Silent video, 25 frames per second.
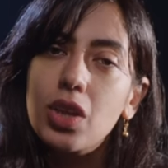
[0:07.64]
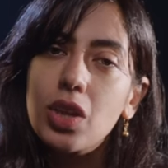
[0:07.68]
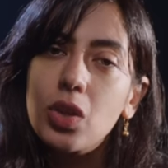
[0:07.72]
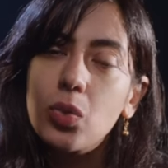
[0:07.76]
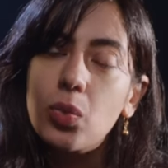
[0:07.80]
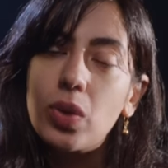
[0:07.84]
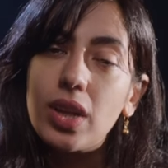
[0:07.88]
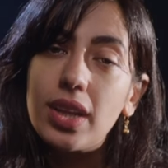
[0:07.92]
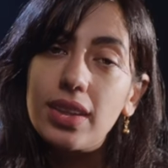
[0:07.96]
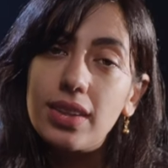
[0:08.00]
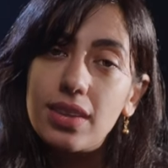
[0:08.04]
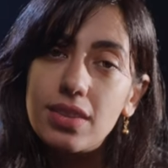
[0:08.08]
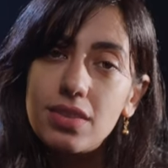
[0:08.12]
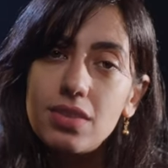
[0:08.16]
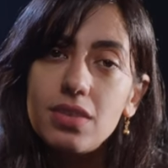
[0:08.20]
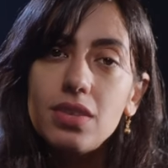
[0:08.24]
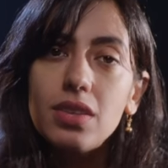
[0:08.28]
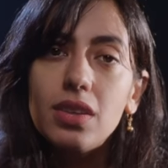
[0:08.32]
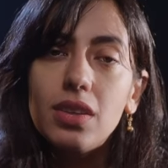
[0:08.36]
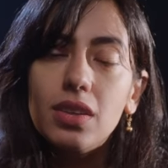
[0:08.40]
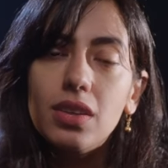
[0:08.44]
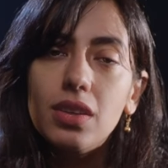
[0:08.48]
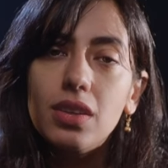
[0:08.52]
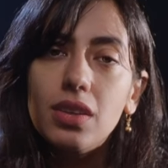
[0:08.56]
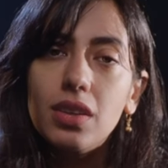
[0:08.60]
ولدت
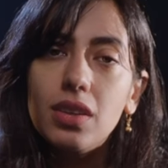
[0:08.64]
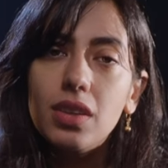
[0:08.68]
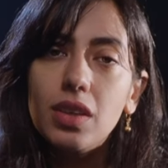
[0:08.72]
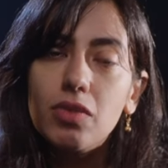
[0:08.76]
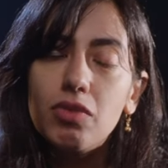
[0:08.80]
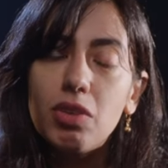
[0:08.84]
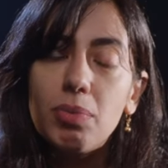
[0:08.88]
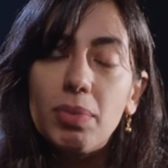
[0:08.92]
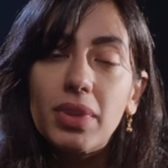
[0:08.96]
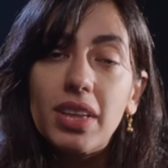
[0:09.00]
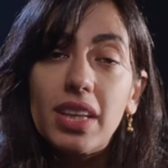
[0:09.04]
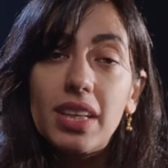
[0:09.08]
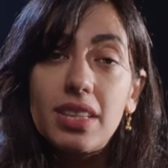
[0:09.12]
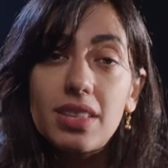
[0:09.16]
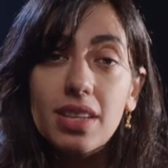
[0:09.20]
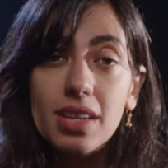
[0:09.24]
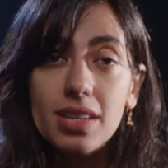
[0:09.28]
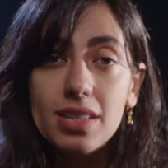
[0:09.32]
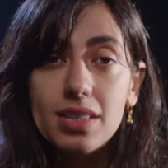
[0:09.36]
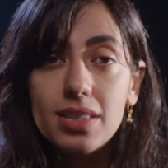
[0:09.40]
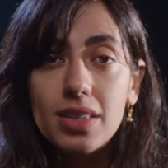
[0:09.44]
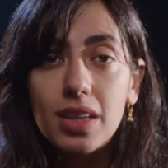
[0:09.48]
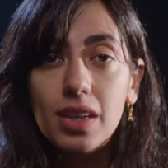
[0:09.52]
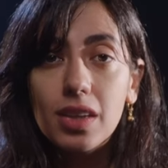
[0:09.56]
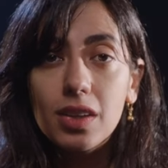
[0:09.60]
في مدينة
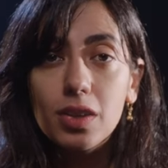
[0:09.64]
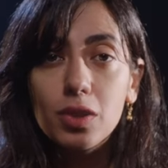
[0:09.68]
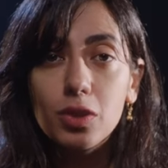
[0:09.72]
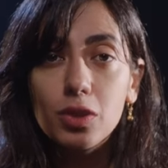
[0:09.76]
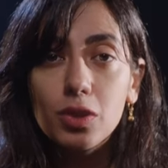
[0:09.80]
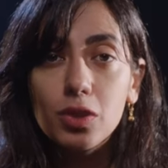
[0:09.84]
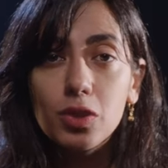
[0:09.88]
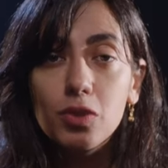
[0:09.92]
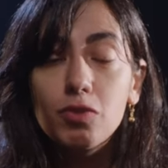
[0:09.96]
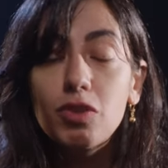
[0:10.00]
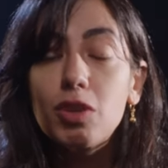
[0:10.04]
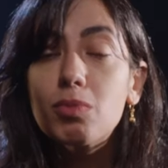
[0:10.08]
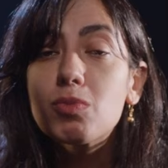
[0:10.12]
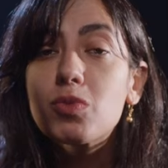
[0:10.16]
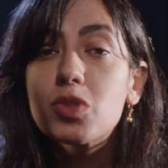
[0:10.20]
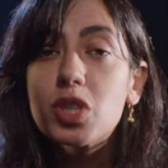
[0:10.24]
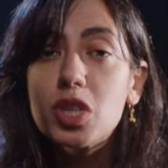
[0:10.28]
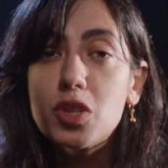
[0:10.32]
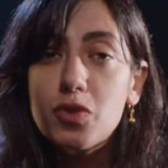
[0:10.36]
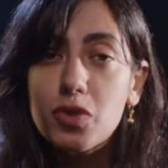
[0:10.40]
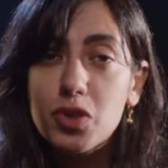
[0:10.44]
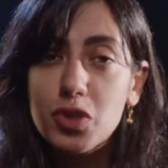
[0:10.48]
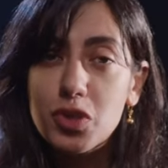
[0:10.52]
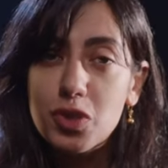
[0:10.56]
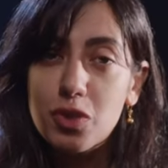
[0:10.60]
غزة في
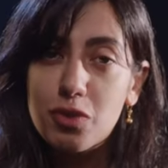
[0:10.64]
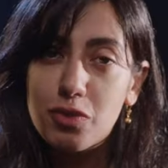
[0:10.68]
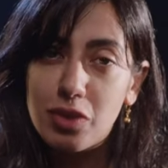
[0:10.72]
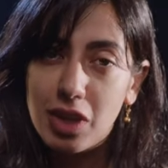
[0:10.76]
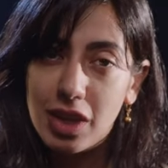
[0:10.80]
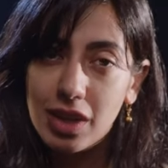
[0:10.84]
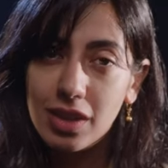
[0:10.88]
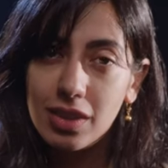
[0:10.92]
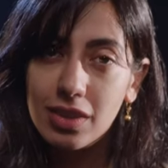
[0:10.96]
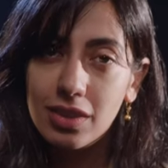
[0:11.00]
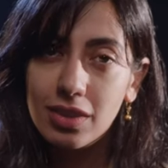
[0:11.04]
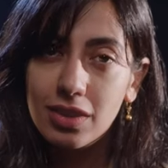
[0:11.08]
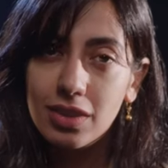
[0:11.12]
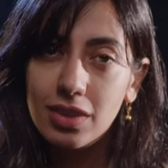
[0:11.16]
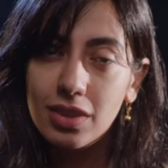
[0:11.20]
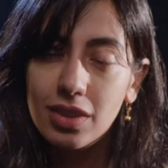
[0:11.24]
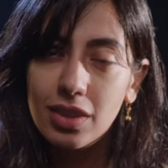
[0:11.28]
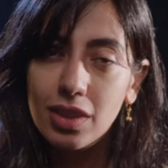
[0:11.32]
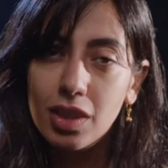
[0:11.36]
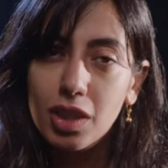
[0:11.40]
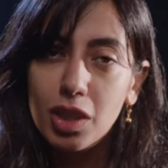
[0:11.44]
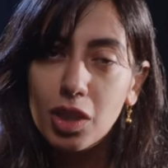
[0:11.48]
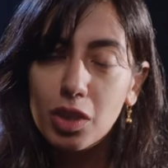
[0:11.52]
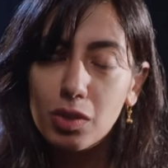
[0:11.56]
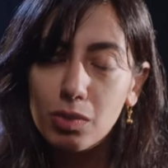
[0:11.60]
مستشفى الشفاء
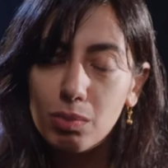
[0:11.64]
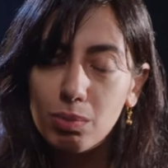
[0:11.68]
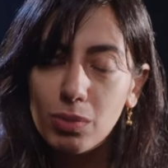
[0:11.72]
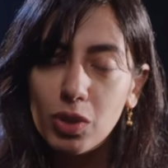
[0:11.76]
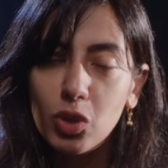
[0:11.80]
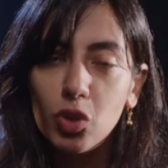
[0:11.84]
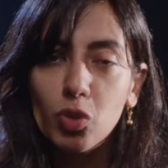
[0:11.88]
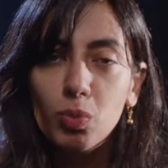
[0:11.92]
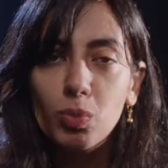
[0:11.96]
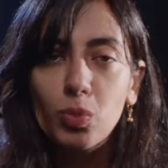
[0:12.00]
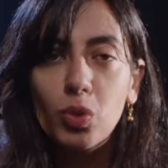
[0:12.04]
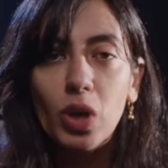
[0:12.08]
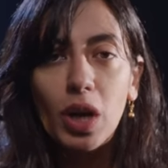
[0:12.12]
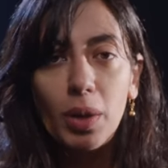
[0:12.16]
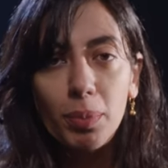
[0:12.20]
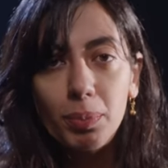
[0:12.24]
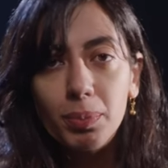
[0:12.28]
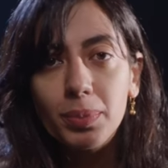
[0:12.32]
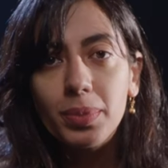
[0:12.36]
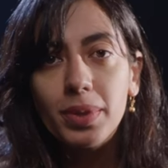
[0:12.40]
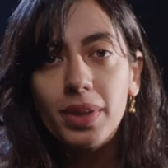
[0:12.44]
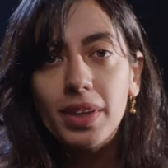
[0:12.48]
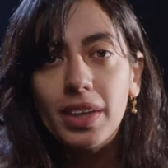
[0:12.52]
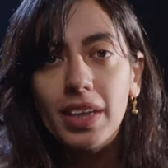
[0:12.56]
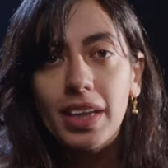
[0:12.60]
من أم وأب
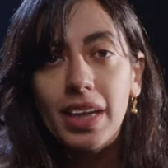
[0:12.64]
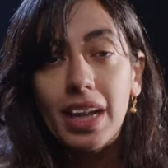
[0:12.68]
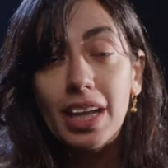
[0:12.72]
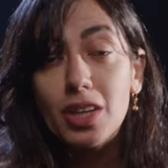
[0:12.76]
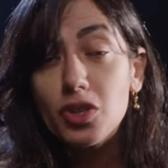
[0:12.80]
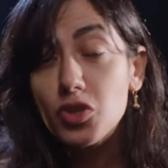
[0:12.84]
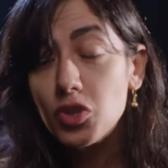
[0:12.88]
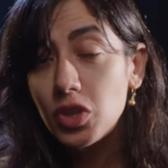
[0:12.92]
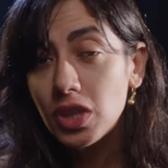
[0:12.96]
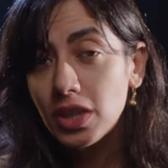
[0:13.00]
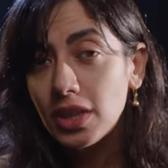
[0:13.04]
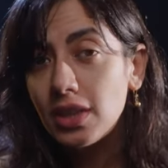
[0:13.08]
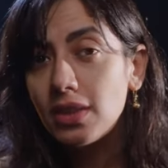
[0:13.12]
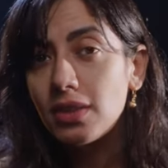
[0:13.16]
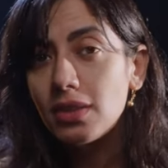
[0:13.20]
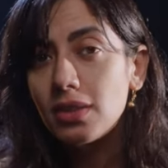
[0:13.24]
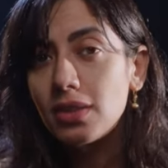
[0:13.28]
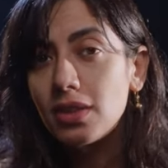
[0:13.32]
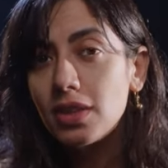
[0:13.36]
لاجئين